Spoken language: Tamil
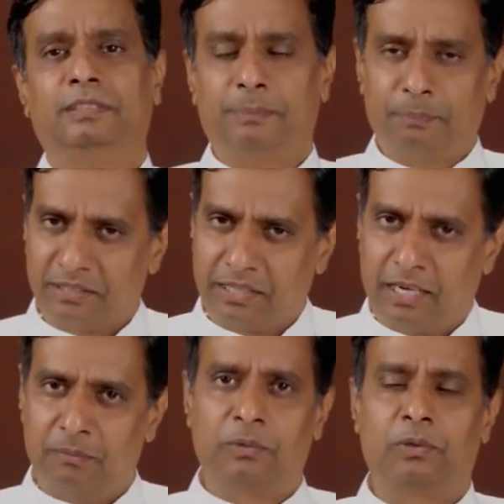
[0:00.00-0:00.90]
எப்போ
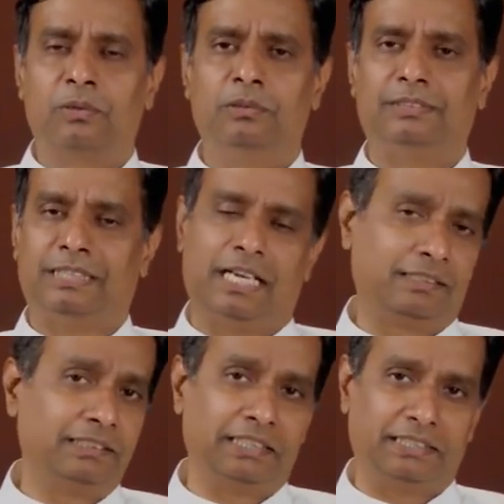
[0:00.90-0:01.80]
சாக போகிறோம்
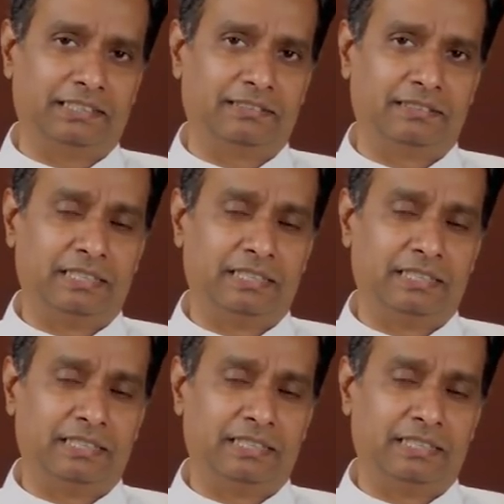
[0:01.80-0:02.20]
யாருக்கும் தெரியாது